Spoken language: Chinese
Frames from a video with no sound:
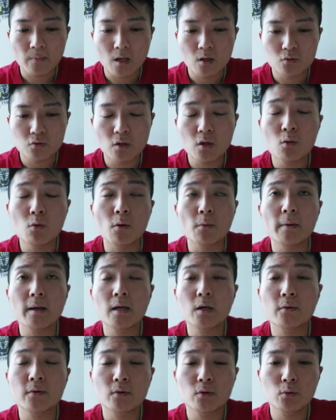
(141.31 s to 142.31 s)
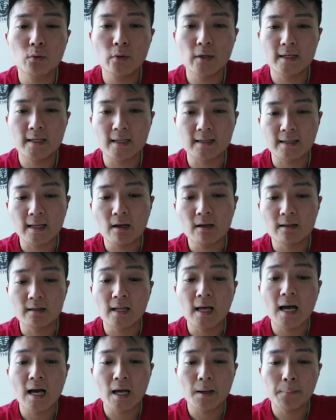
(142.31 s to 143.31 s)
所以我们会会感到很
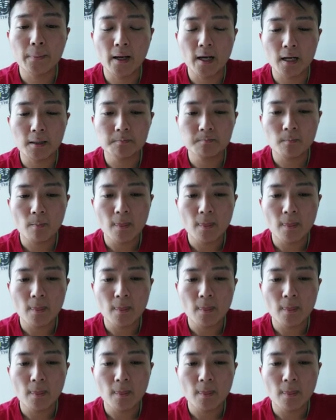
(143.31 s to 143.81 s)
害怕。